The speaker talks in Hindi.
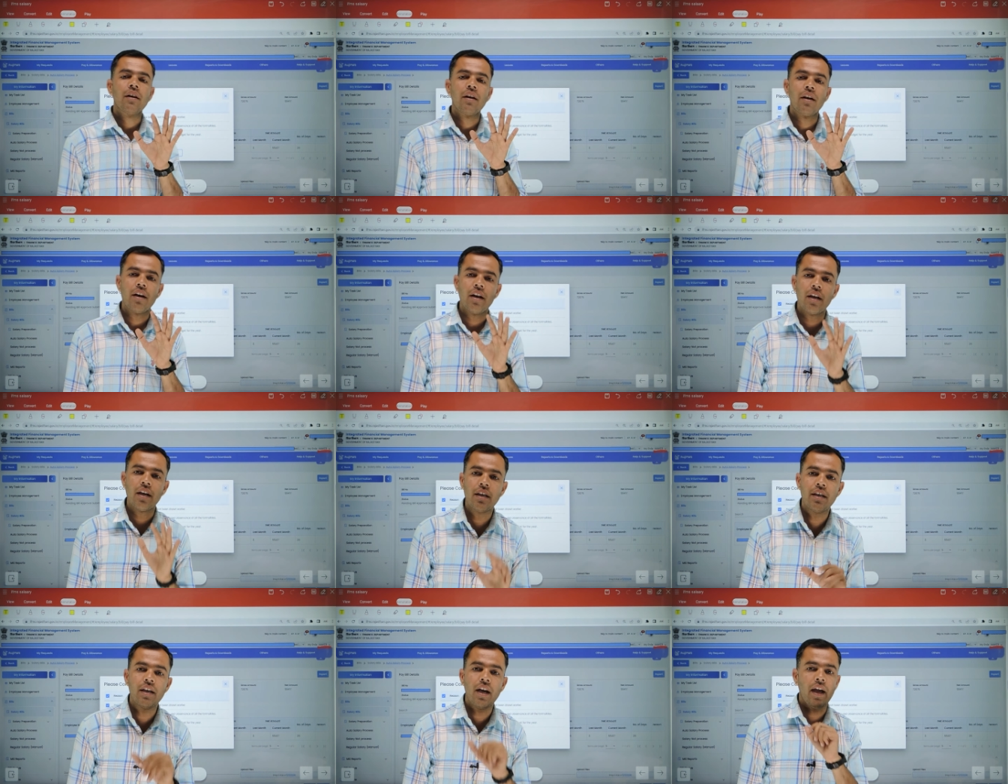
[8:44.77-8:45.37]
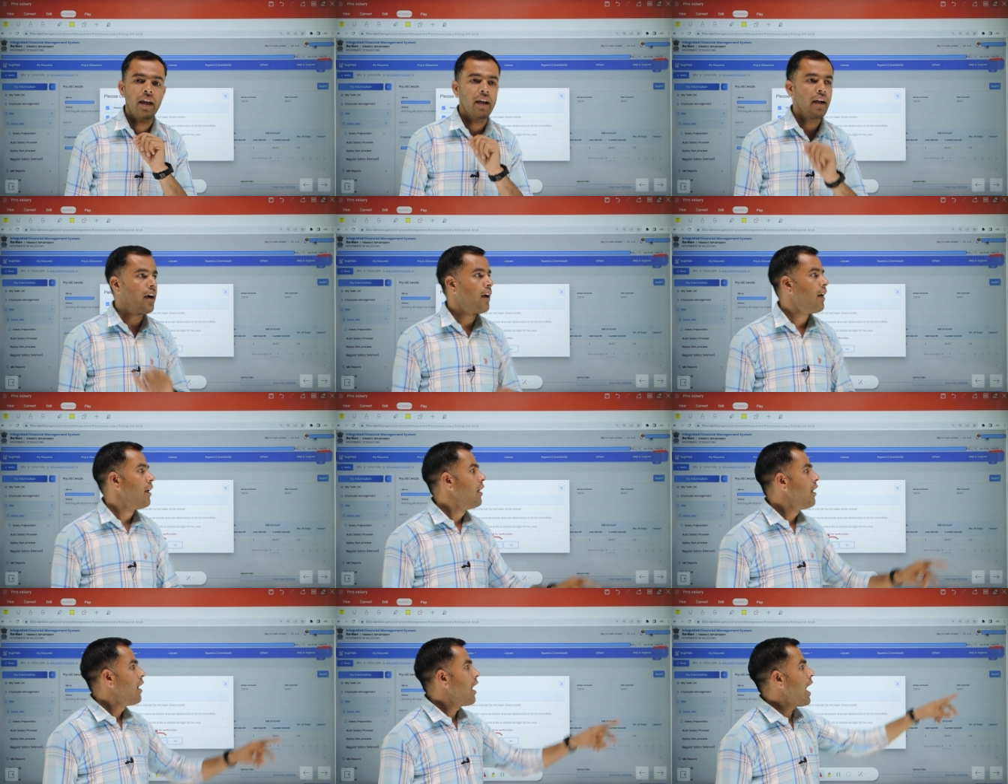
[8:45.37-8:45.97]
नहीं आएगा
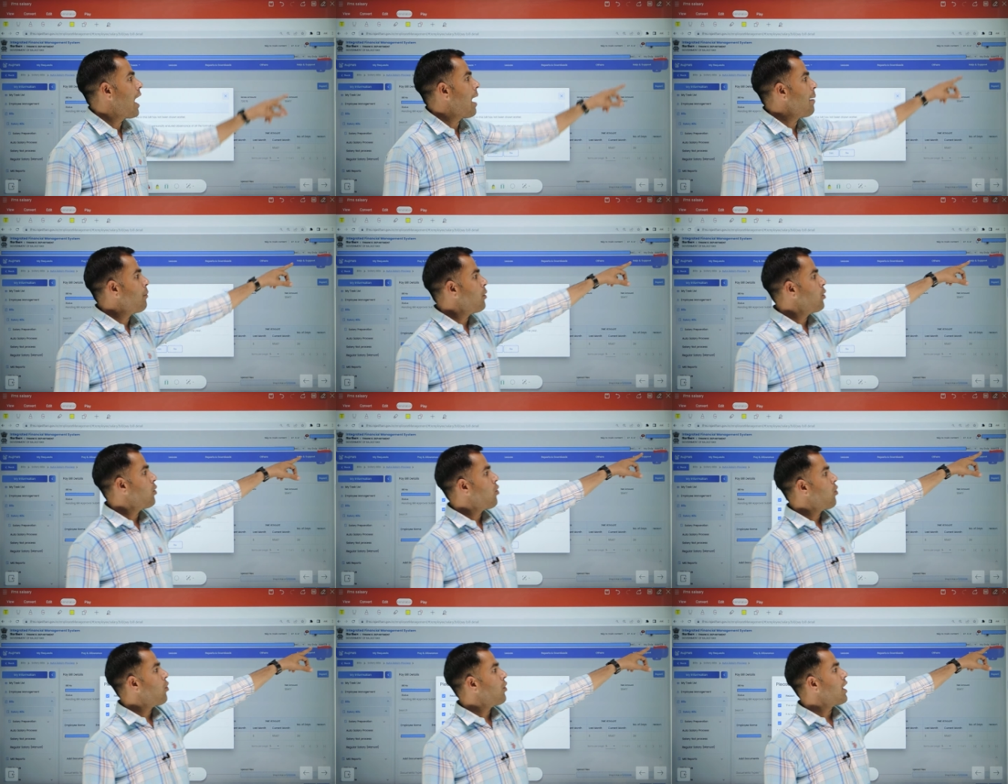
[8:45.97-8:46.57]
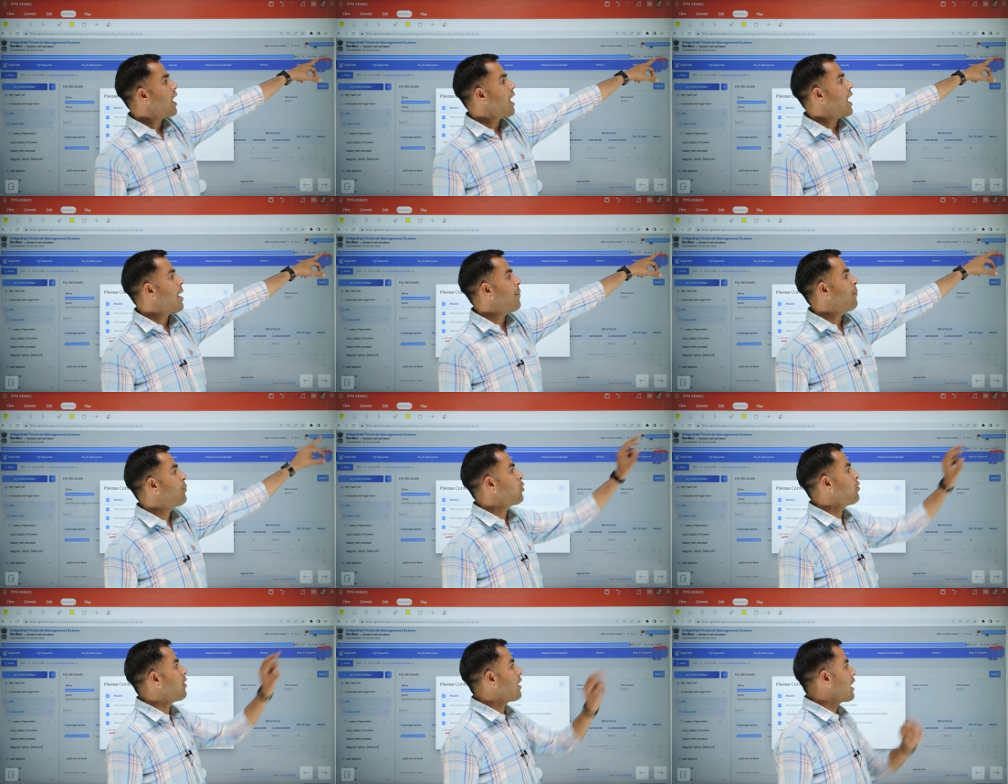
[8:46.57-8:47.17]
आप लोगों को यहाँ
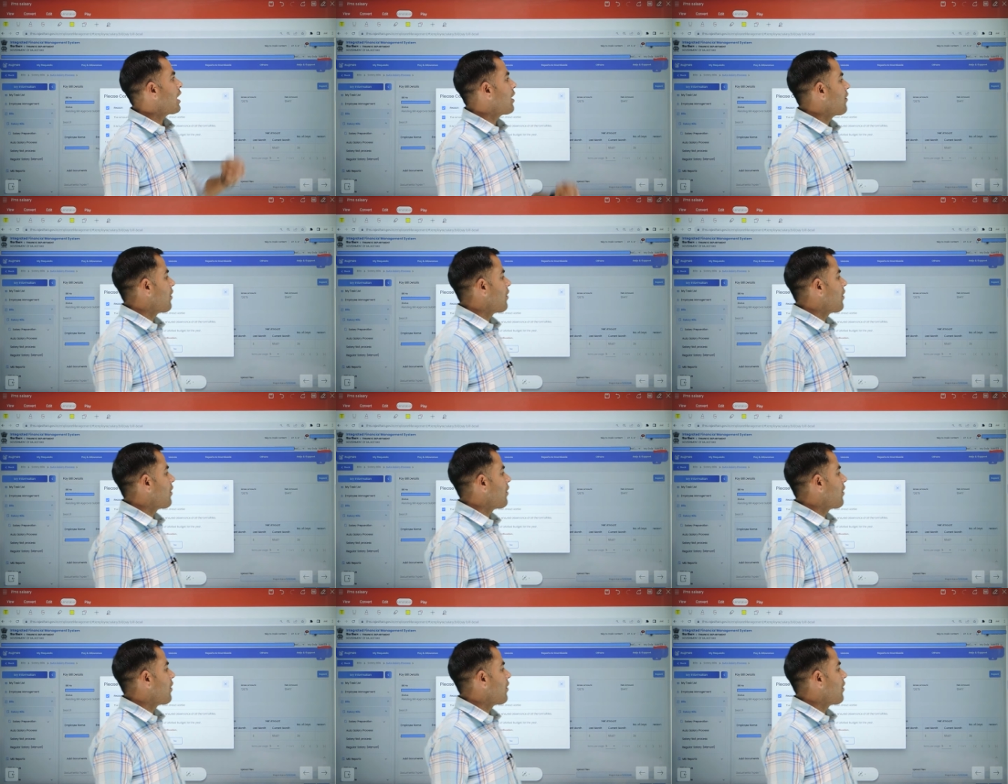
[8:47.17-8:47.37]
अप्रूवर